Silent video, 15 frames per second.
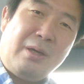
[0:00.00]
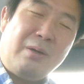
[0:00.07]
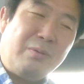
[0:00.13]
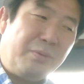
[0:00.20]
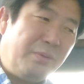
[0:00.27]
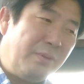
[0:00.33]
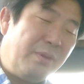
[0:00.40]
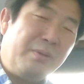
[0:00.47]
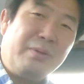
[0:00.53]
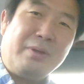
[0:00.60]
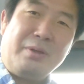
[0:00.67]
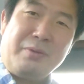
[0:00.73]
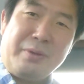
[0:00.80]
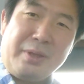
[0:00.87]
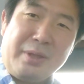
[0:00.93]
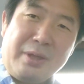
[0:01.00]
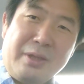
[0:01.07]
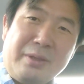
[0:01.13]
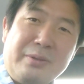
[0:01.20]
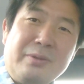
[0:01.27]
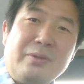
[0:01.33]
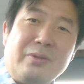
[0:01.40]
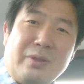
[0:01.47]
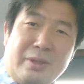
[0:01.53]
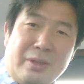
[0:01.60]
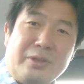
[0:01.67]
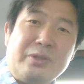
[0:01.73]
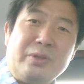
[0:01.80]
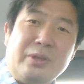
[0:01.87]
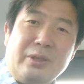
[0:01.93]
歩いてんだよねっていう
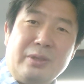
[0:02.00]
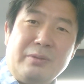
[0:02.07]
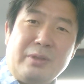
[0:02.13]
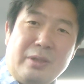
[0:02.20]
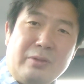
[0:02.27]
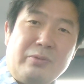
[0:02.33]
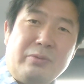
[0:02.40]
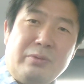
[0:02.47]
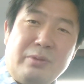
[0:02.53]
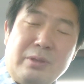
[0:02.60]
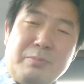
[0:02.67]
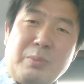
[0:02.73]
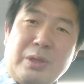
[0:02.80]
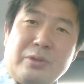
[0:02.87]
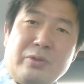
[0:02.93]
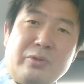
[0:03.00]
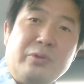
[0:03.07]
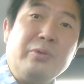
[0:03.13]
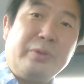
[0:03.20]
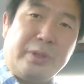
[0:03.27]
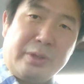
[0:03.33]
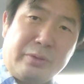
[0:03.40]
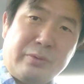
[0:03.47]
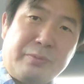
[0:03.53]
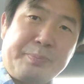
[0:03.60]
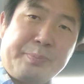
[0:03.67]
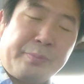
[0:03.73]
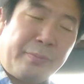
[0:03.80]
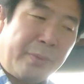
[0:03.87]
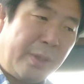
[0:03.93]
話。ね、そういうのはまあ強いです。